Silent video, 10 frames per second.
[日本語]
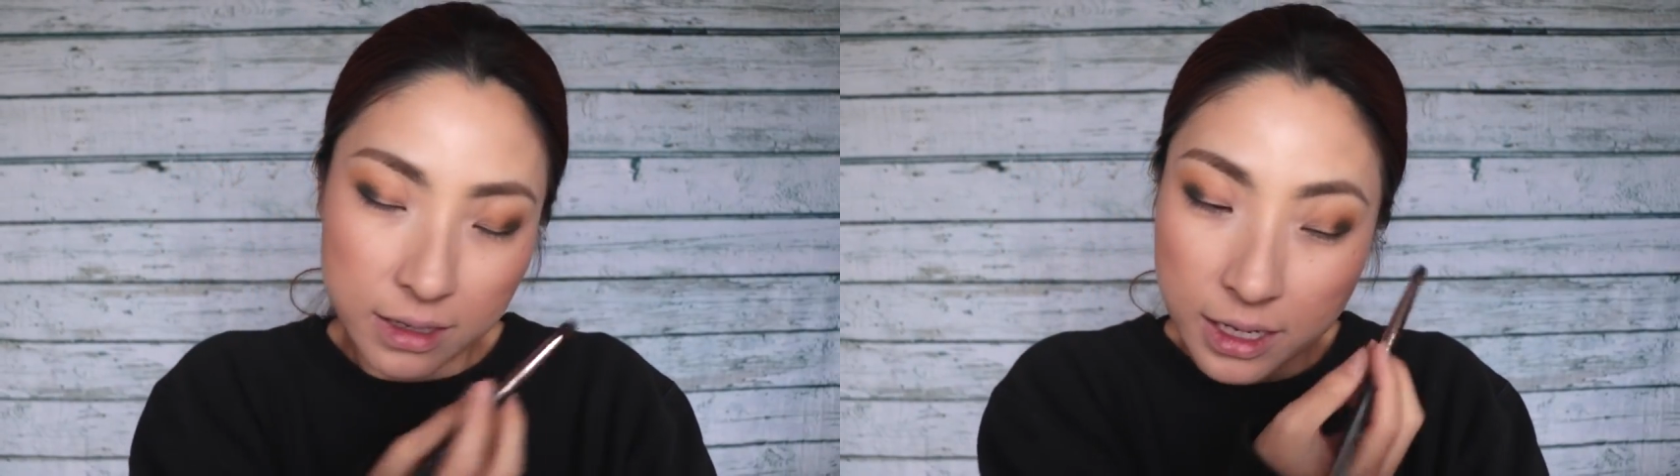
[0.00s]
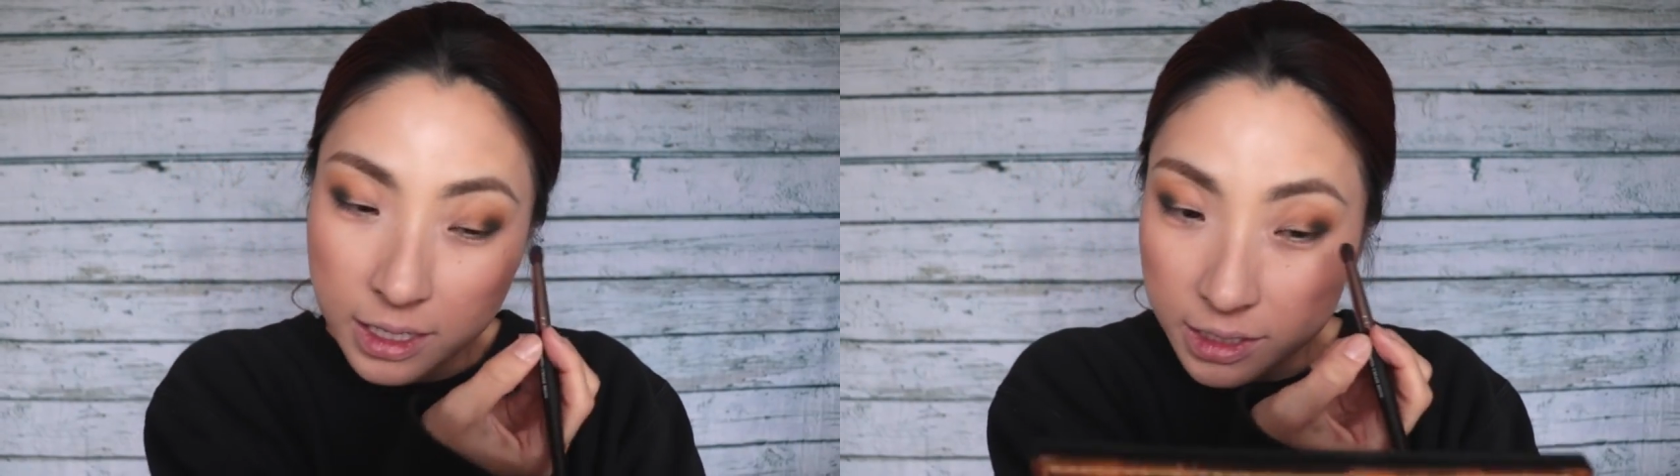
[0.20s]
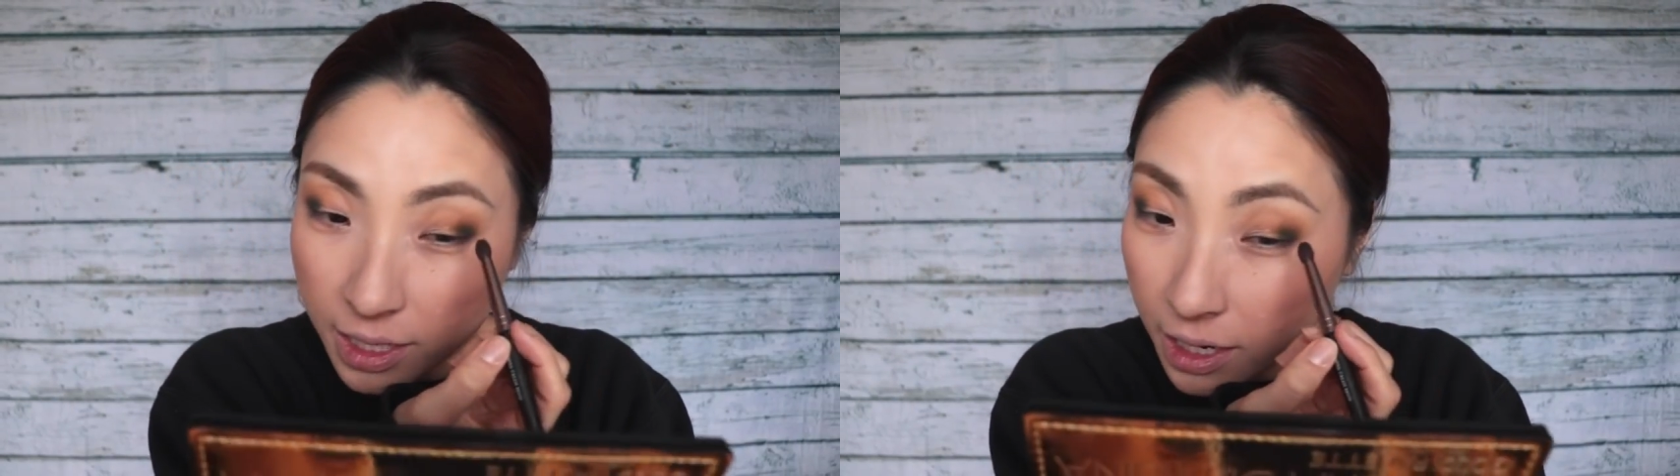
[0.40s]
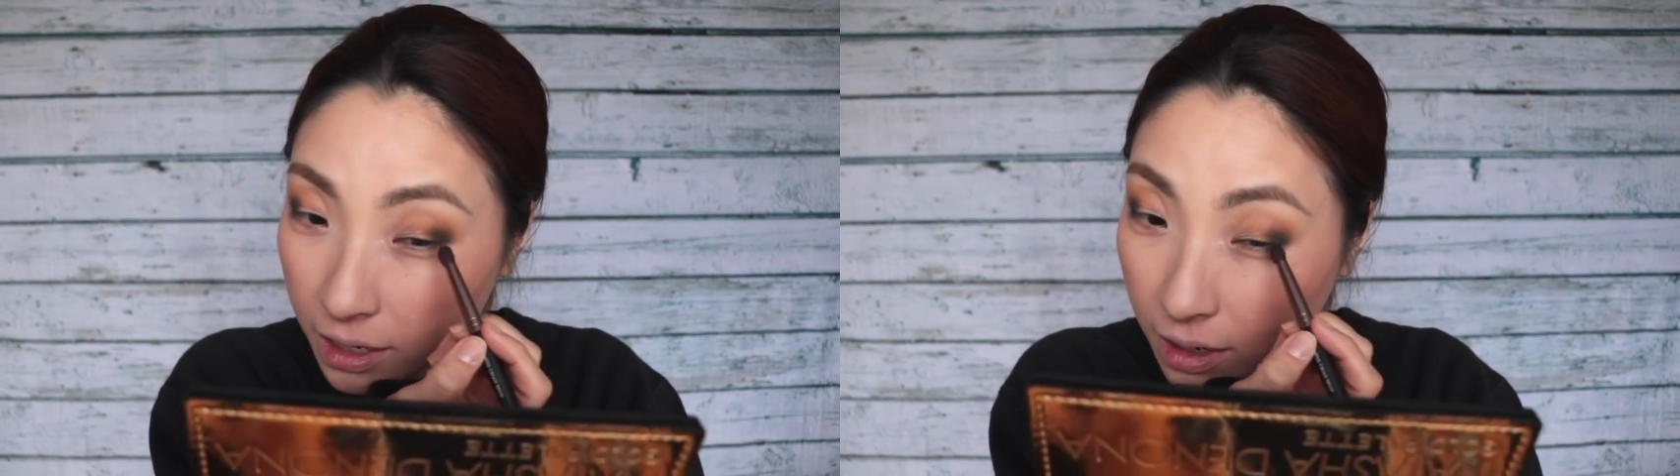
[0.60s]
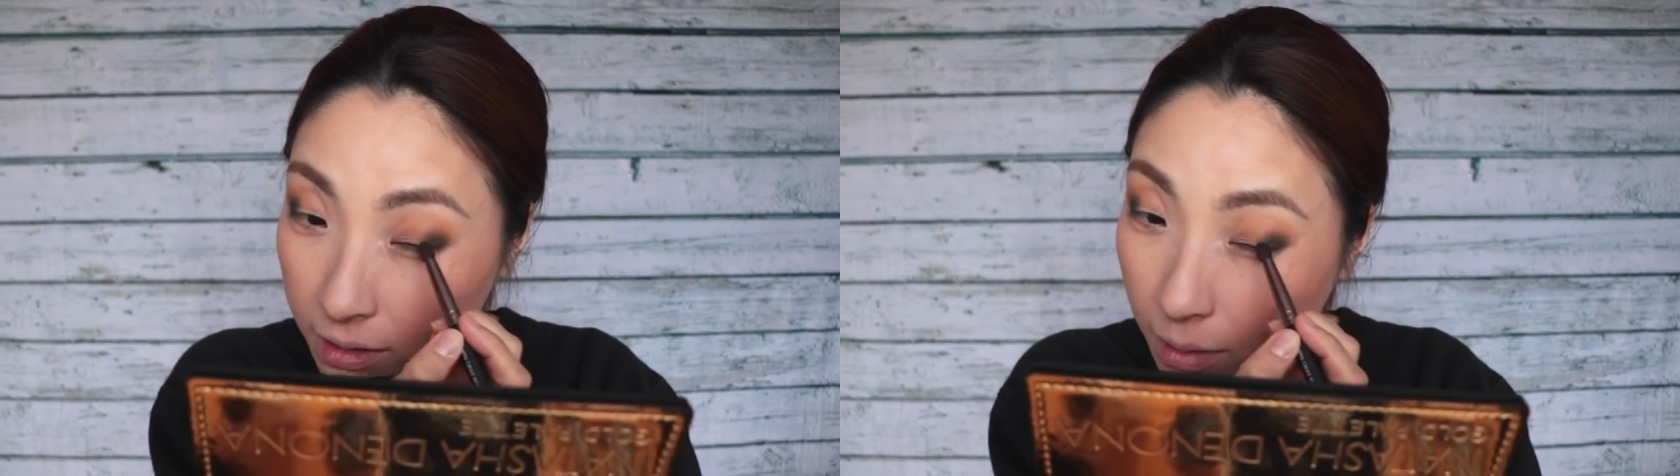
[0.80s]
なんか手
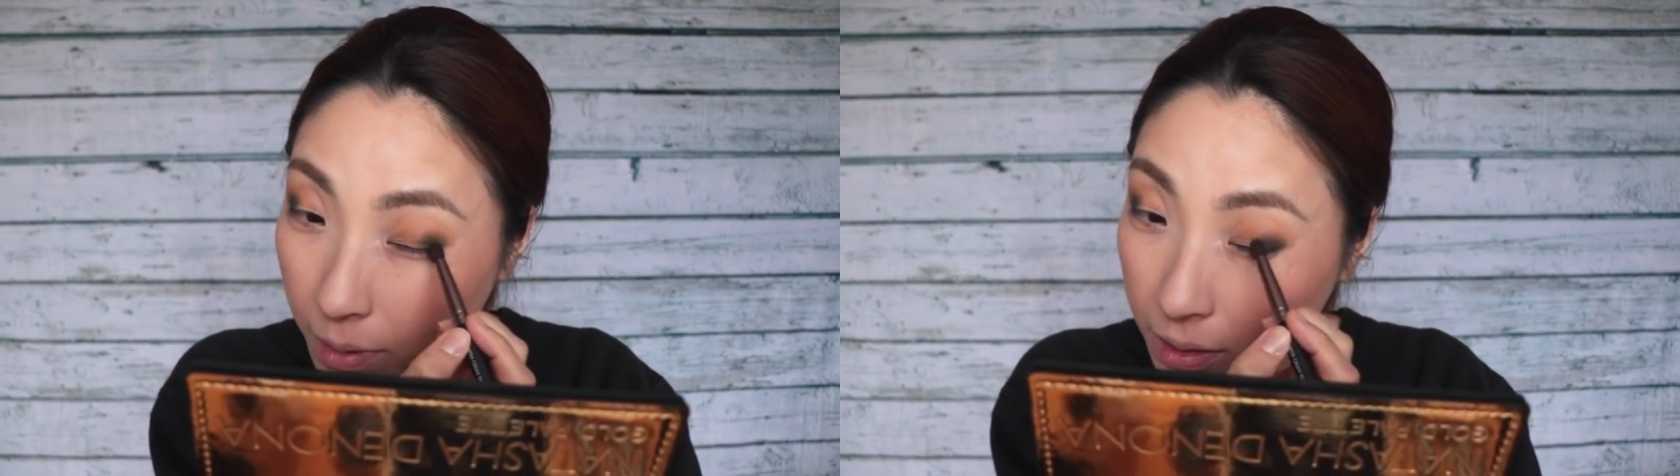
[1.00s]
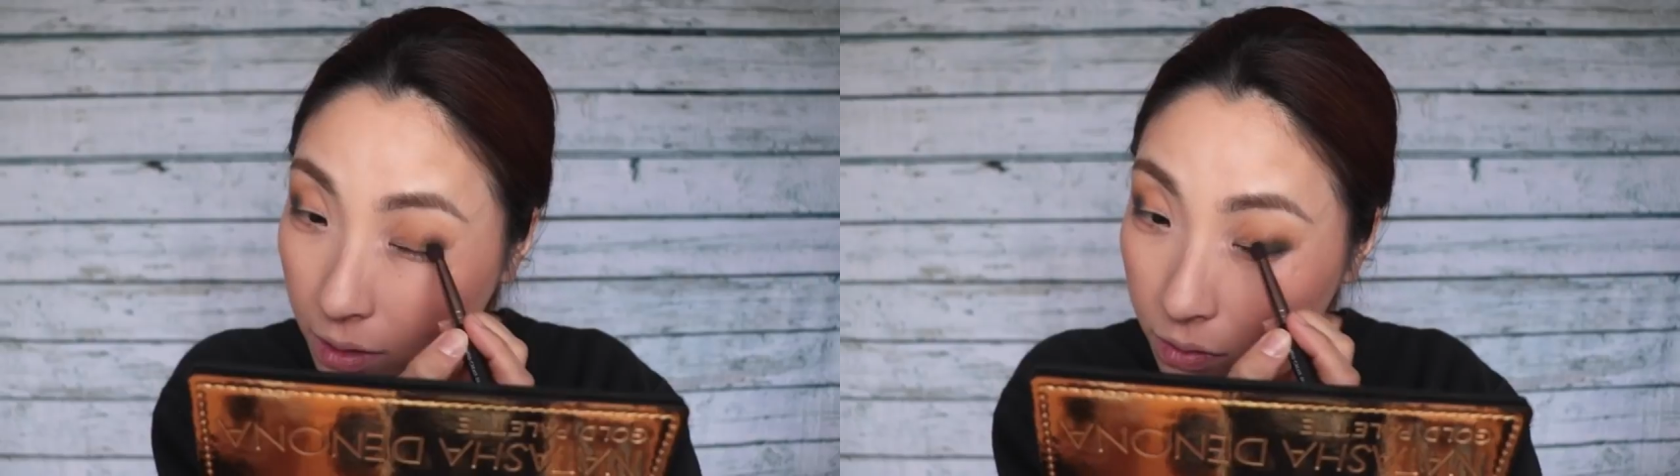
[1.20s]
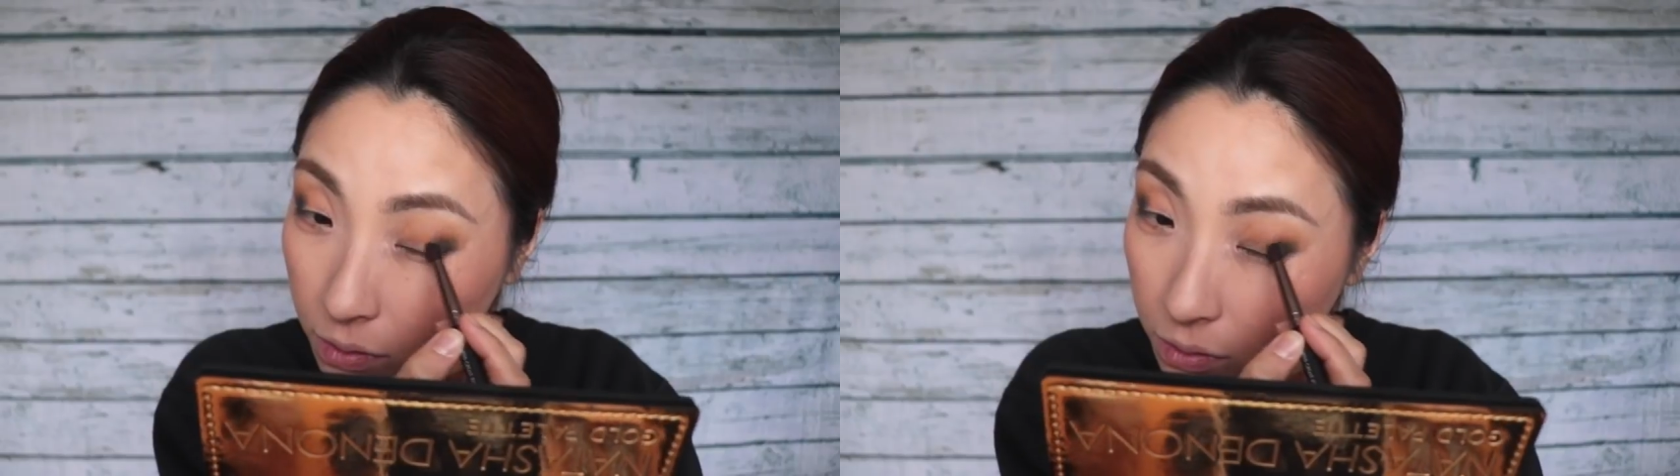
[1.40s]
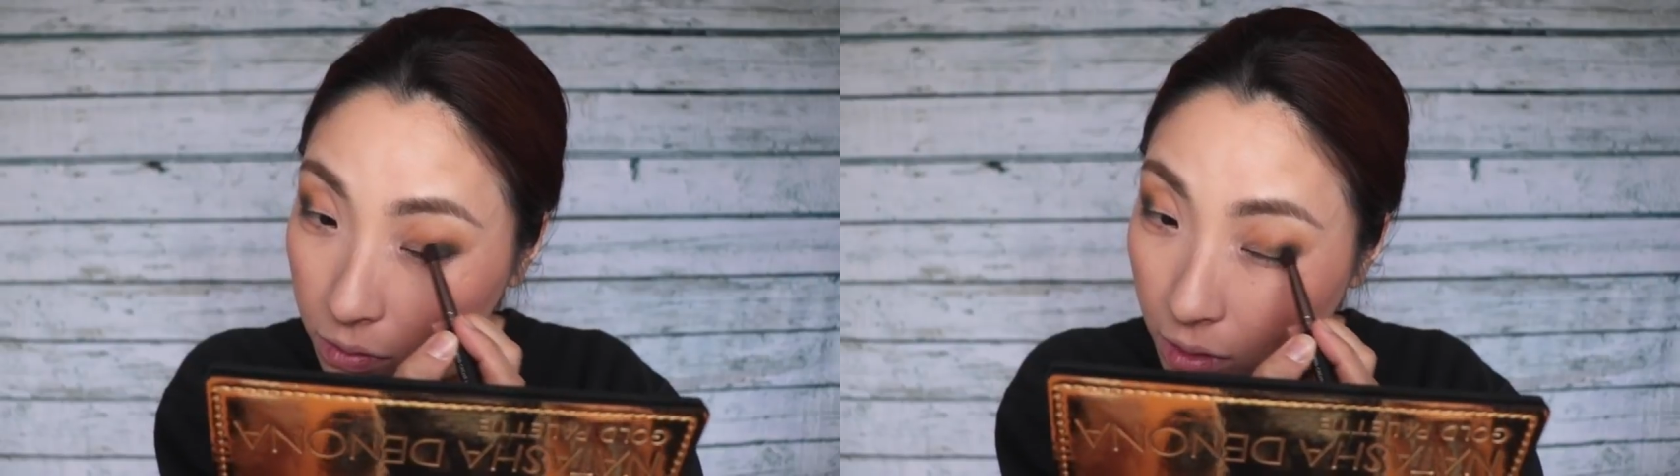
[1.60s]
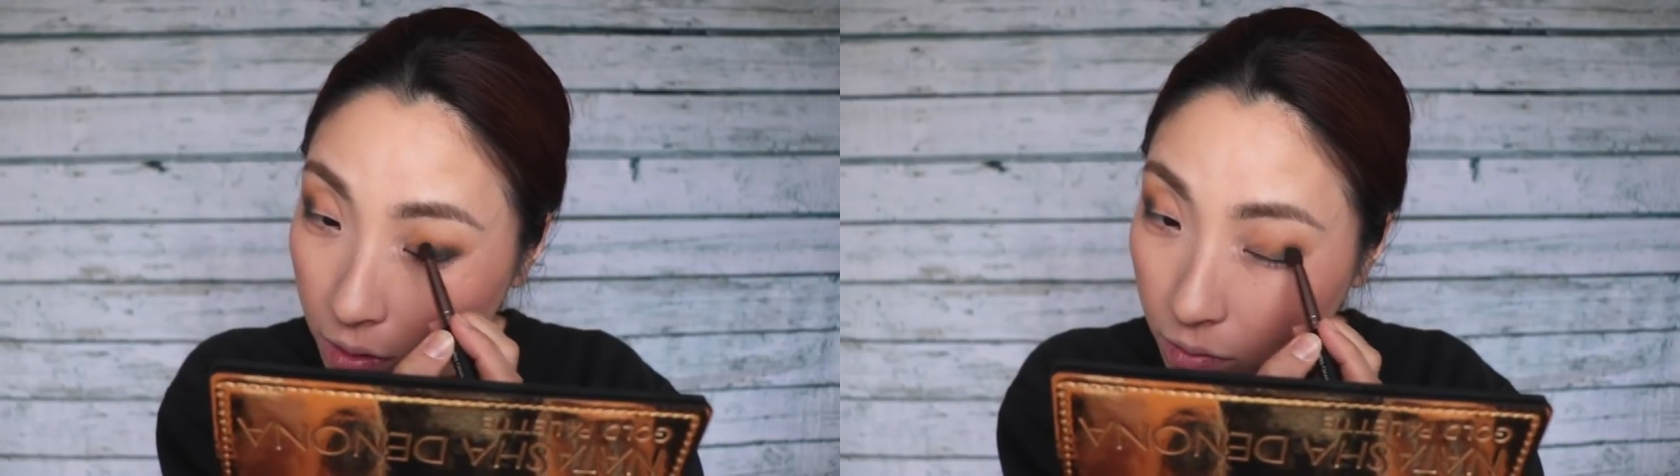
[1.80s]
が固まってくるって
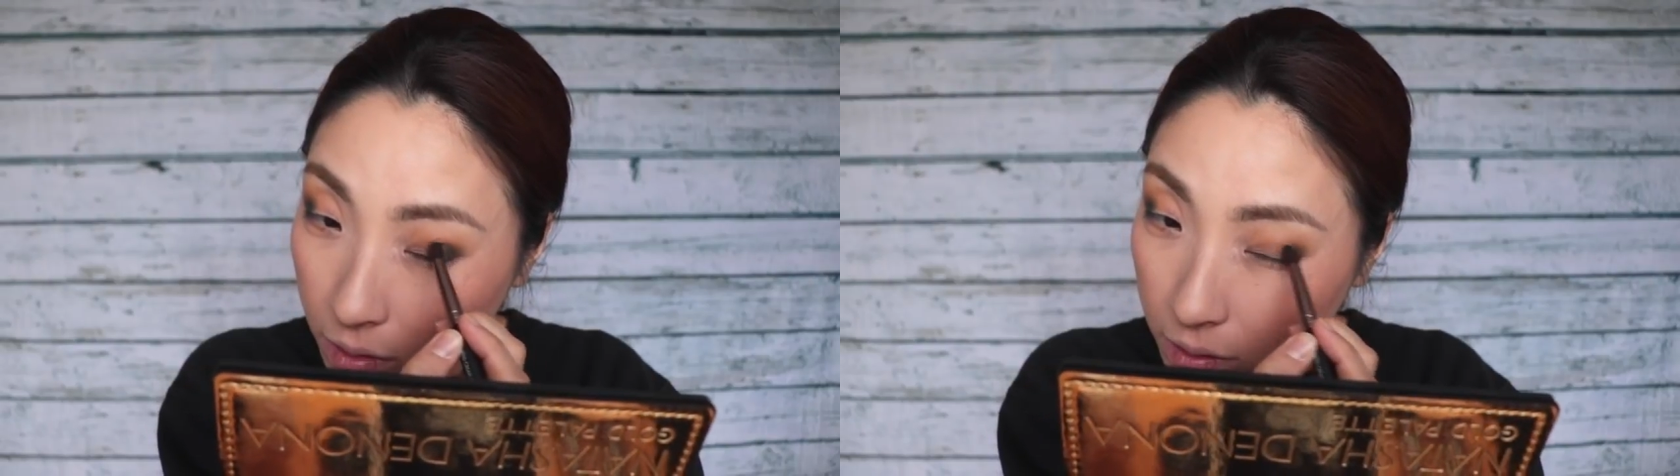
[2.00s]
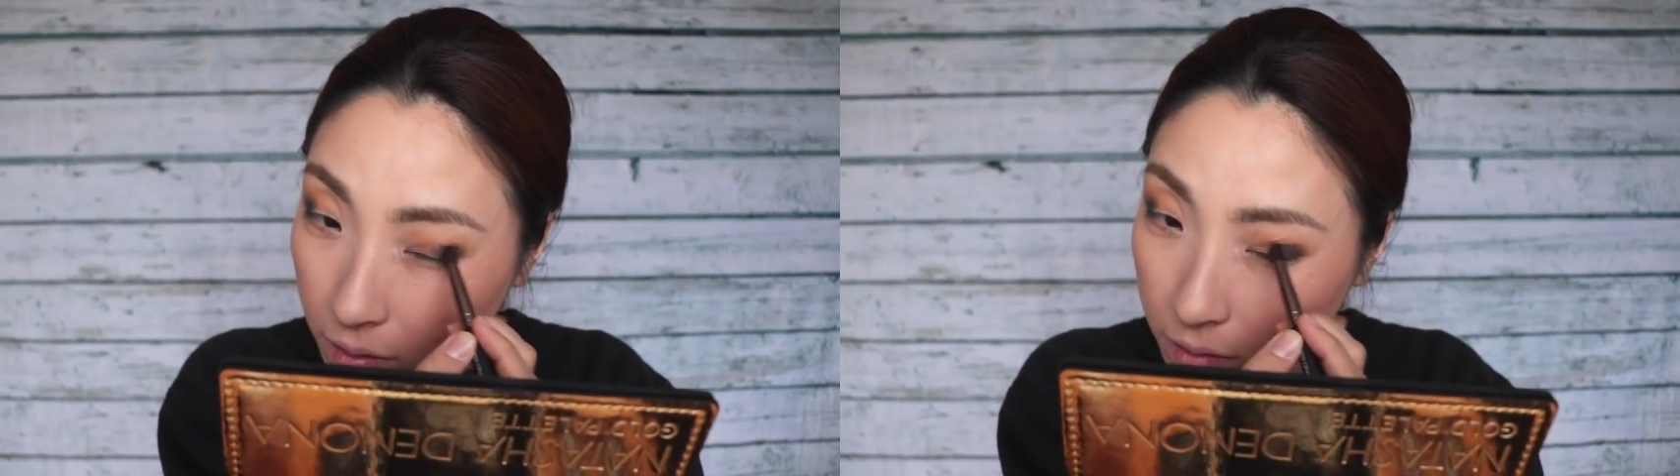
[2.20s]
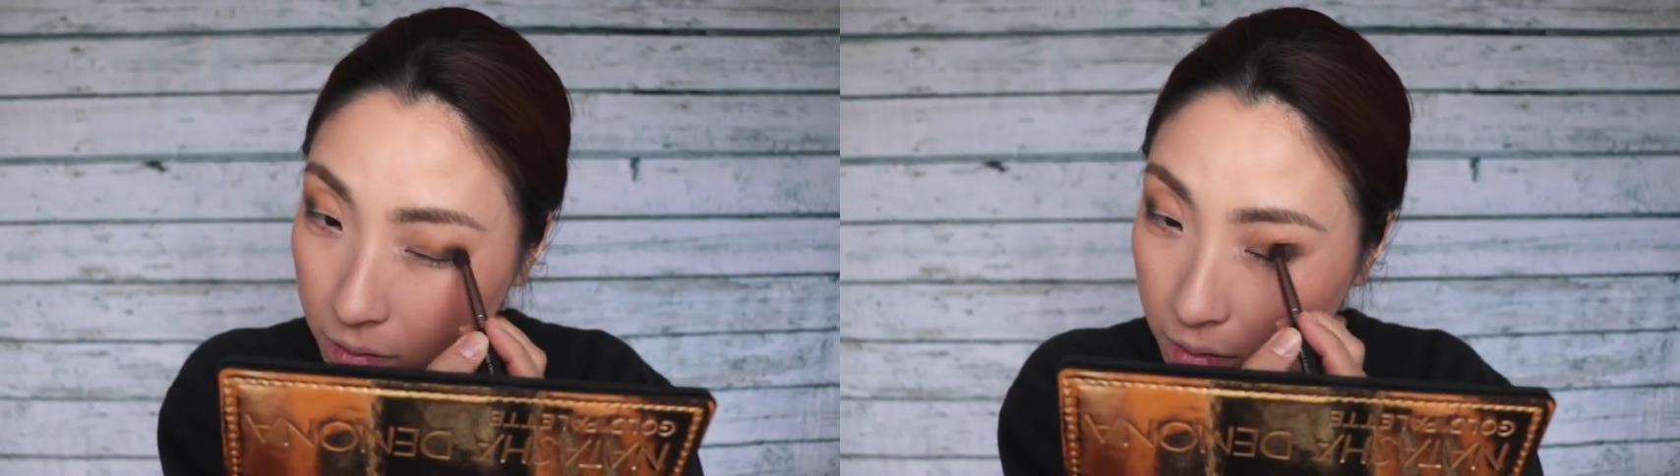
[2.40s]
言ったらいいのかな、